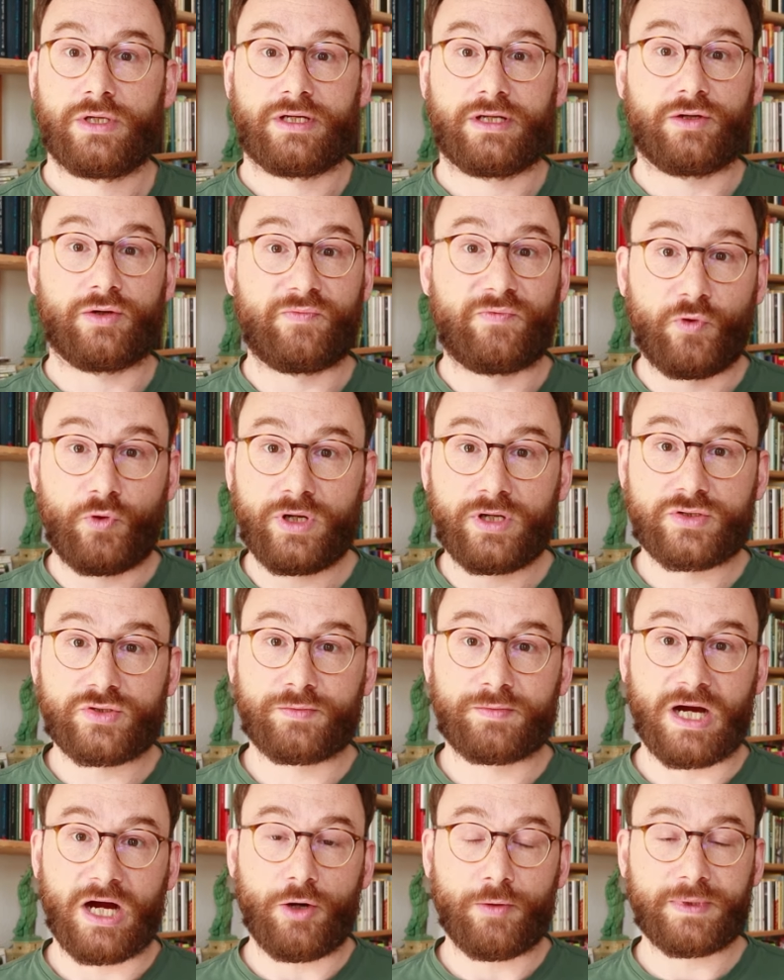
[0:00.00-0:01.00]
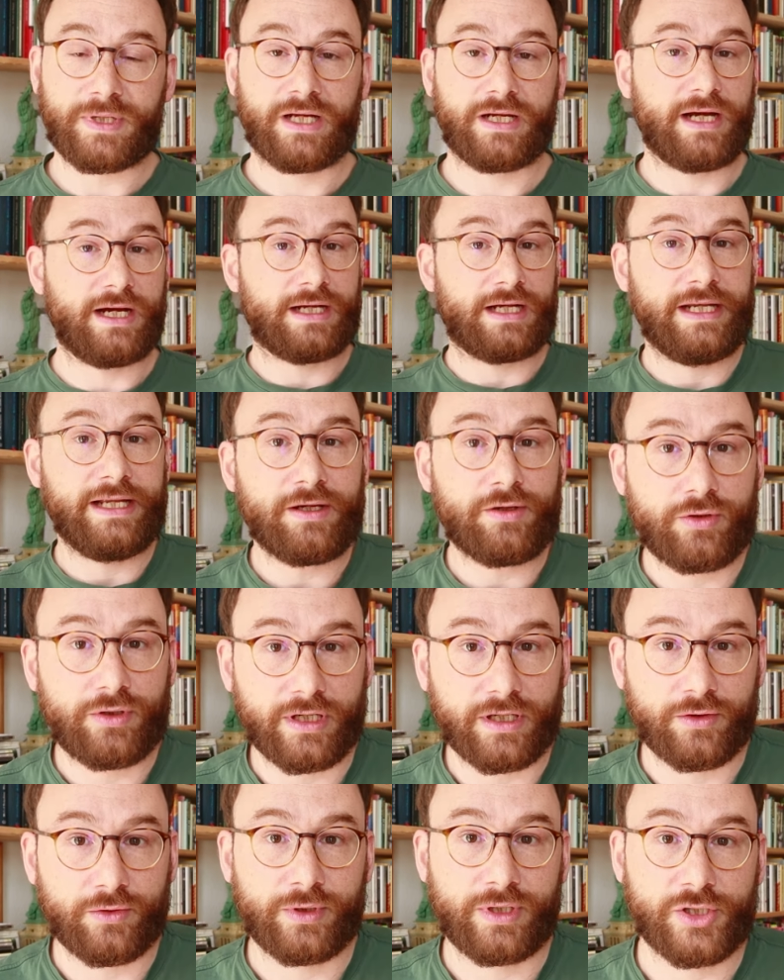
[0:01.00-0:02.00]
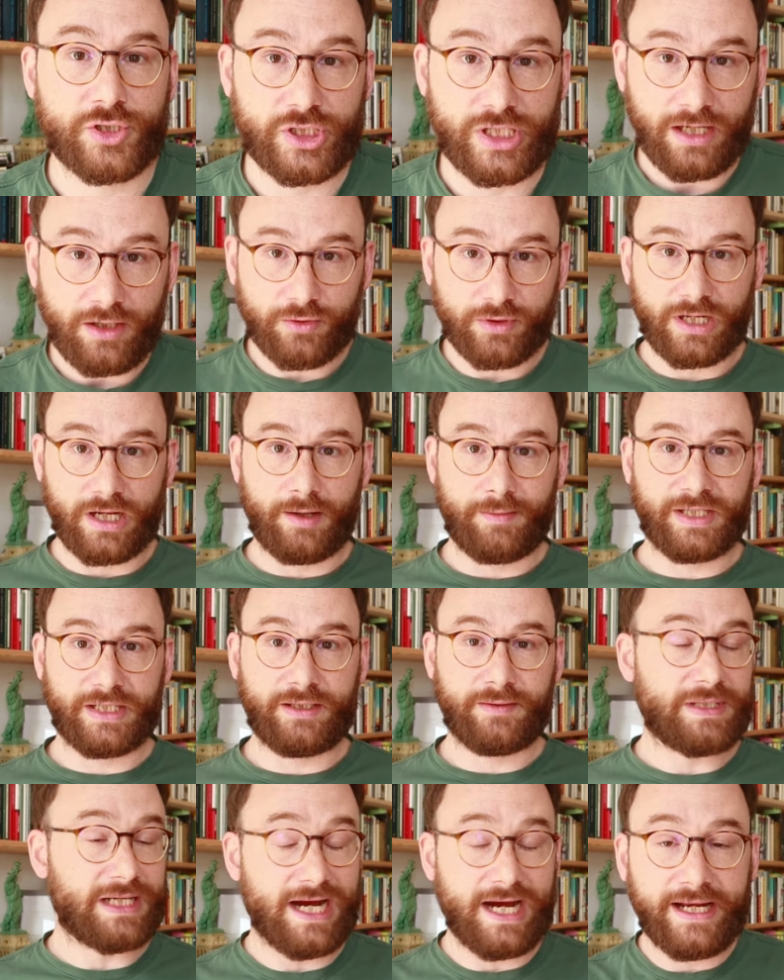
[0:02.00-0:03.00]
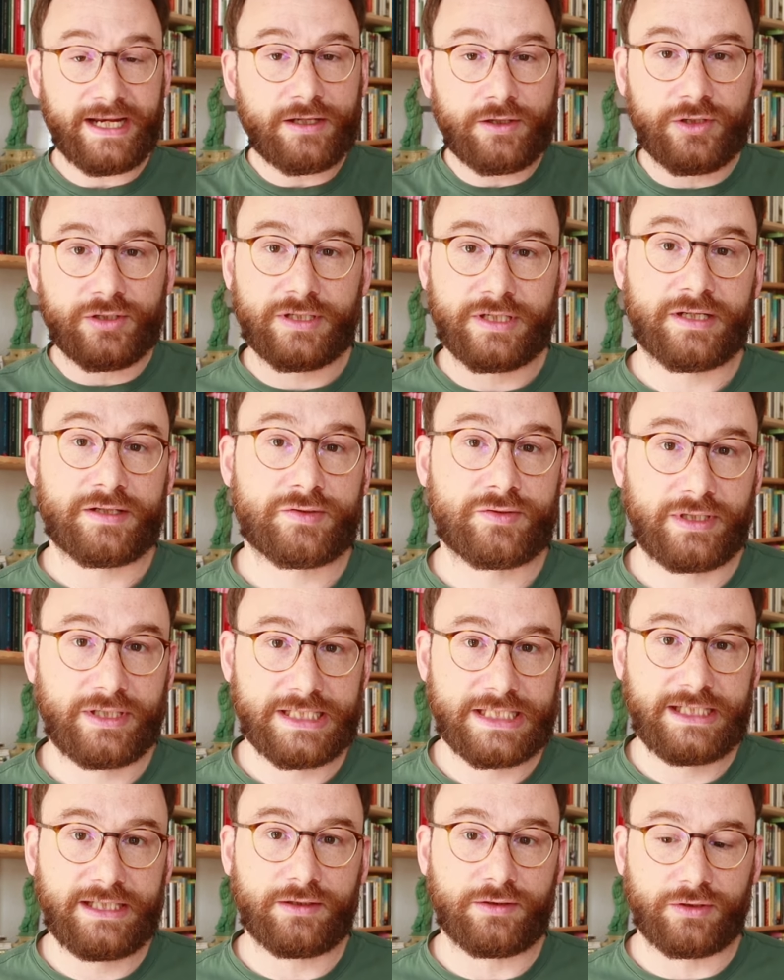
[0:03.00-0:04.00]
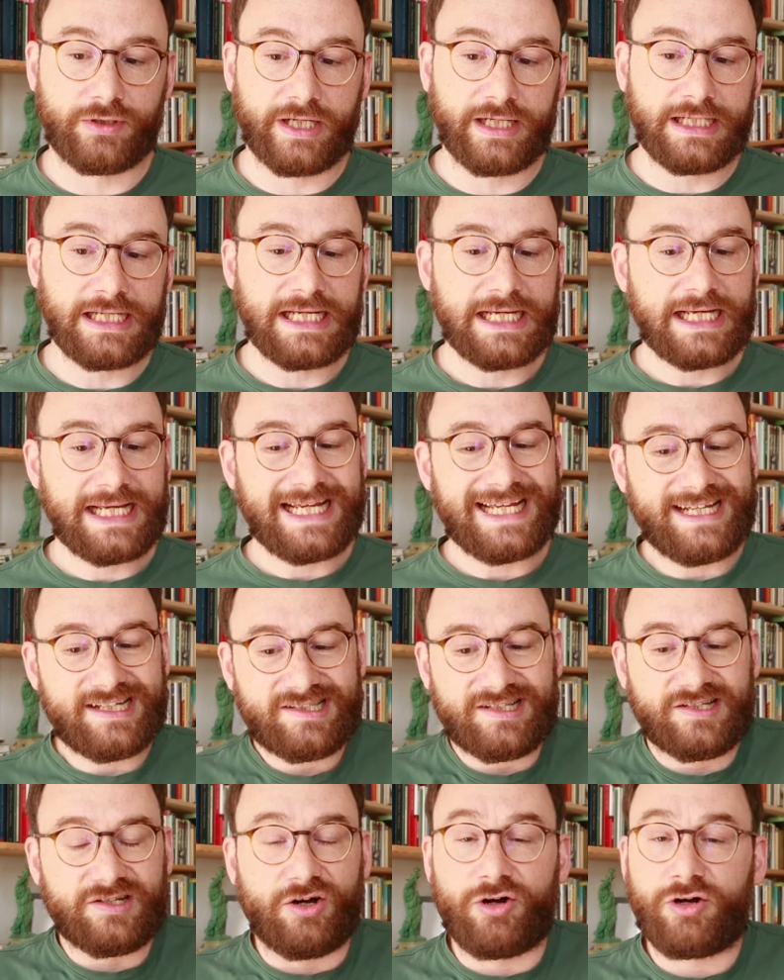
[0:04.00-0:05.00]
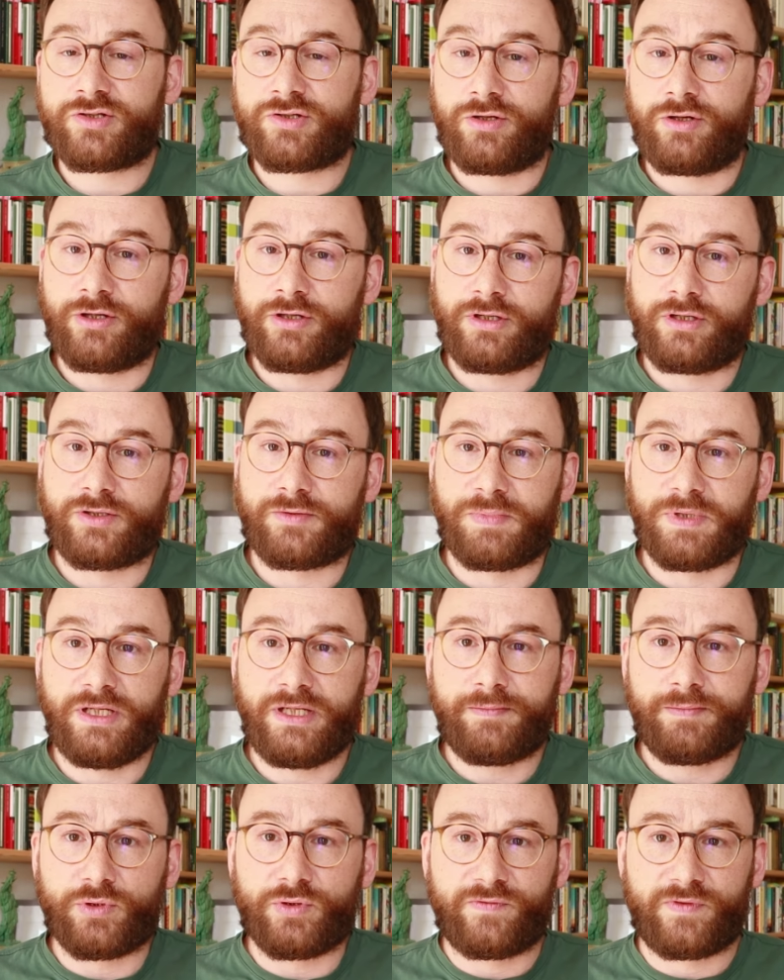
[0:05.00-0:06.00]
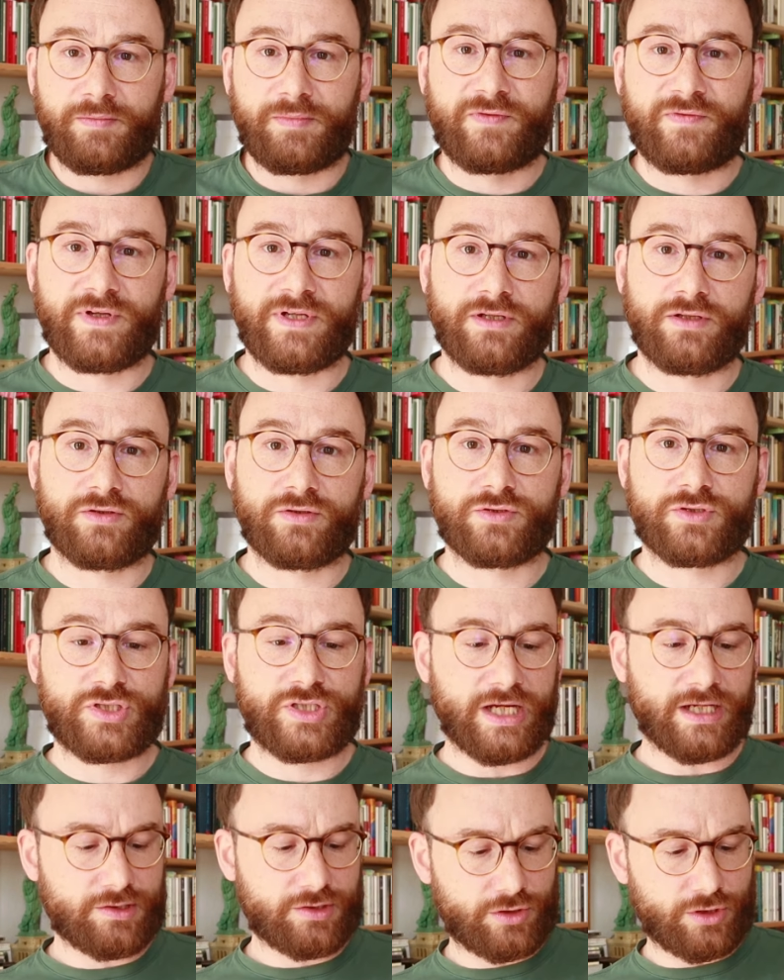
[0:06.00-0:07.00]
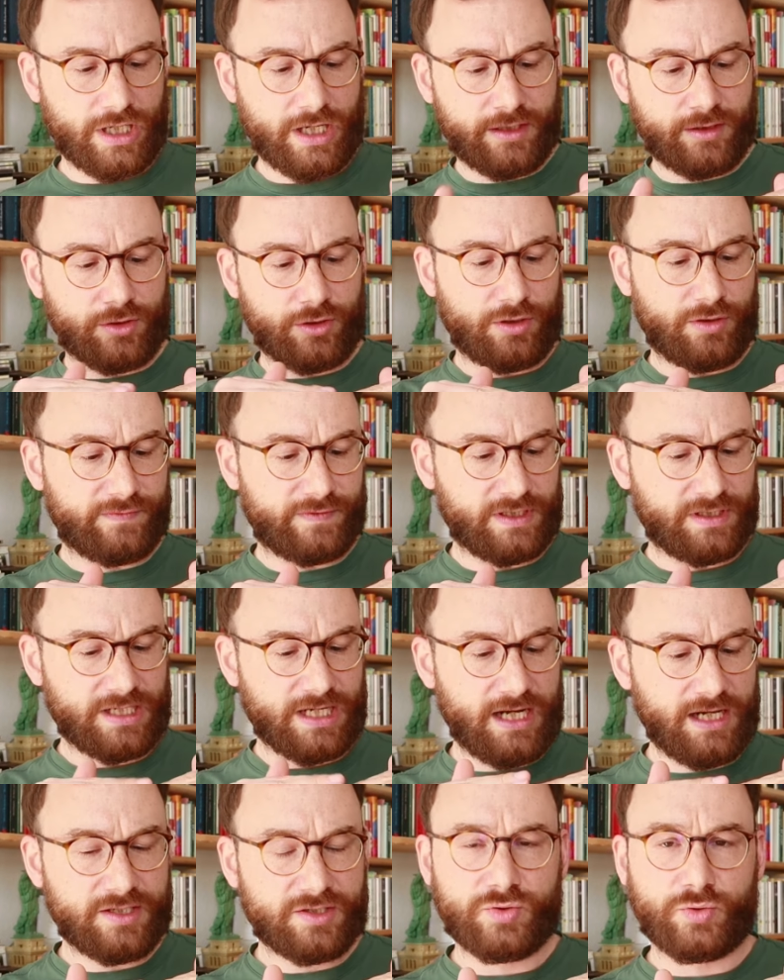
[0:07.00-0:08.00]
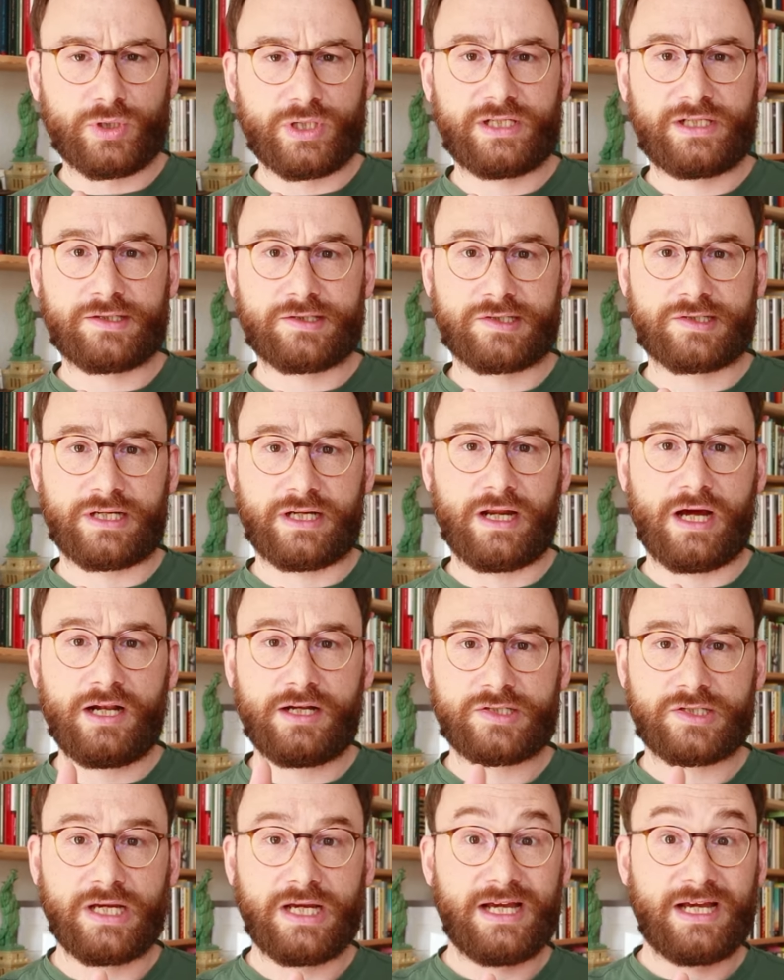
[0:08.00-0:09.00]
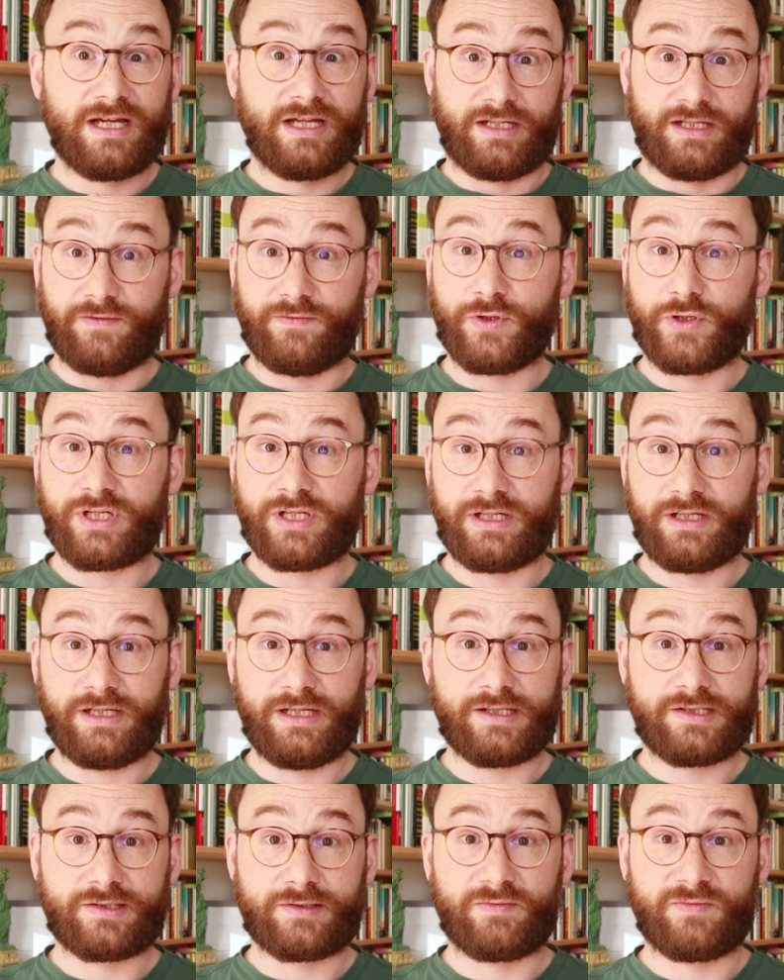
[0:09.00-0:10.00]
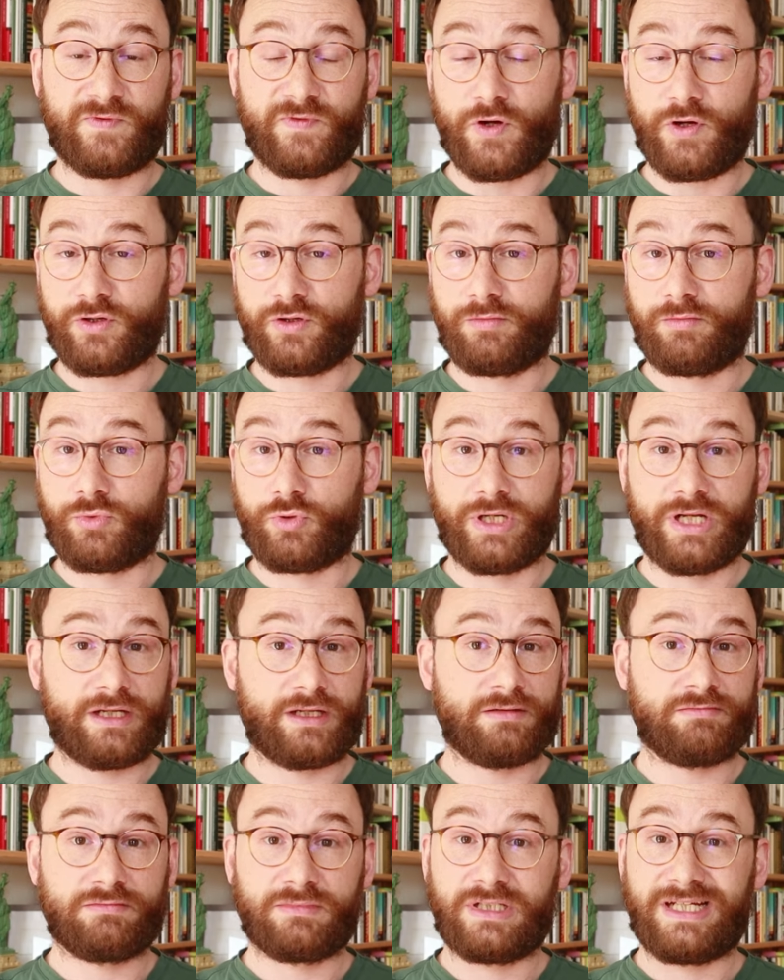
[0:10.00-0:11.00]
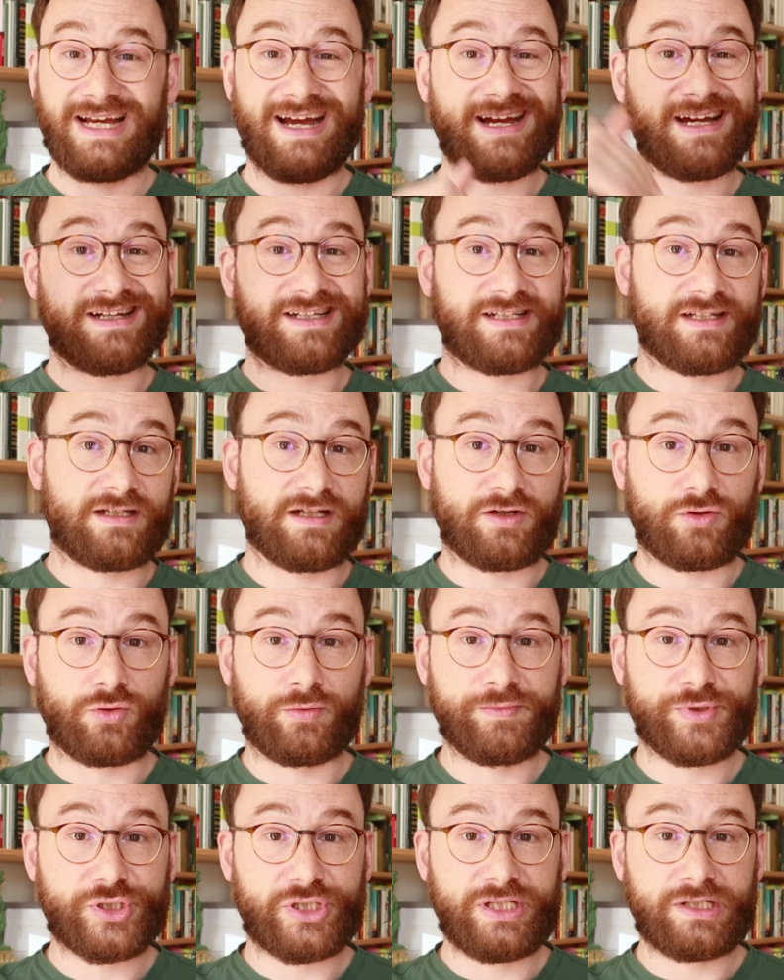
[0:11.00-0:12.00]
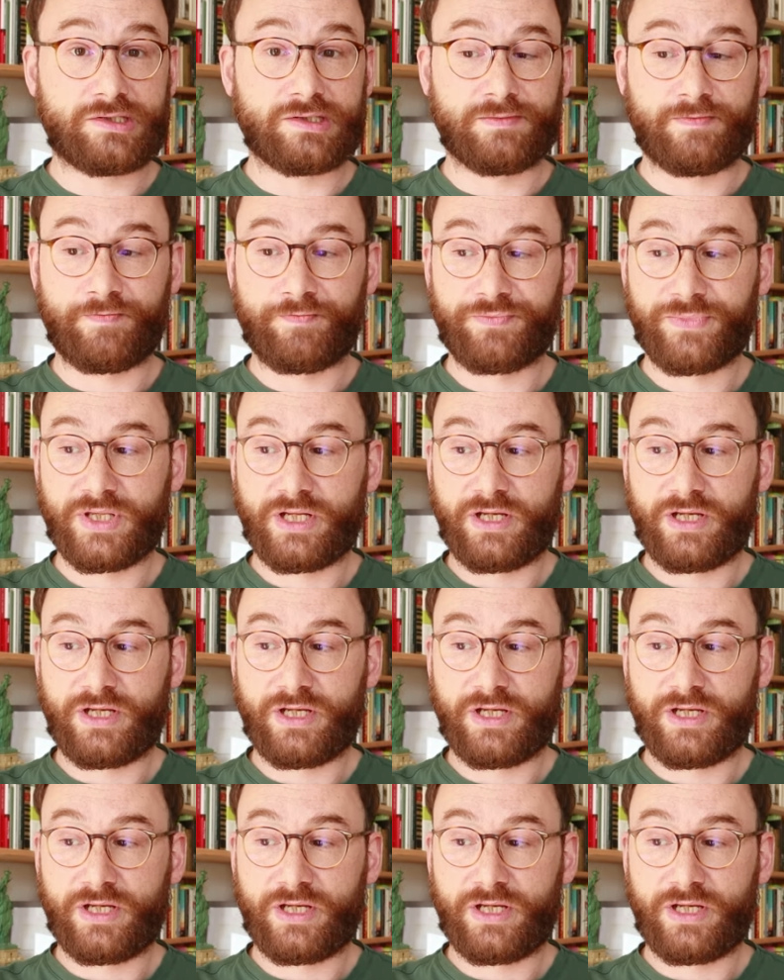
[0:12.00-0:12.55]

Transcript: Denn obwohl es überhaupt keine Erklärungen oder Stellungnahmen gibt, keine Kontextualisierungen, ist es außerordentlich beliebt und wir befinden uns jetzt gerade noch auf der Talsohle dieses Kanals. Der wird in den nächsten Wochen, Monaten garantiert nach oben schießen.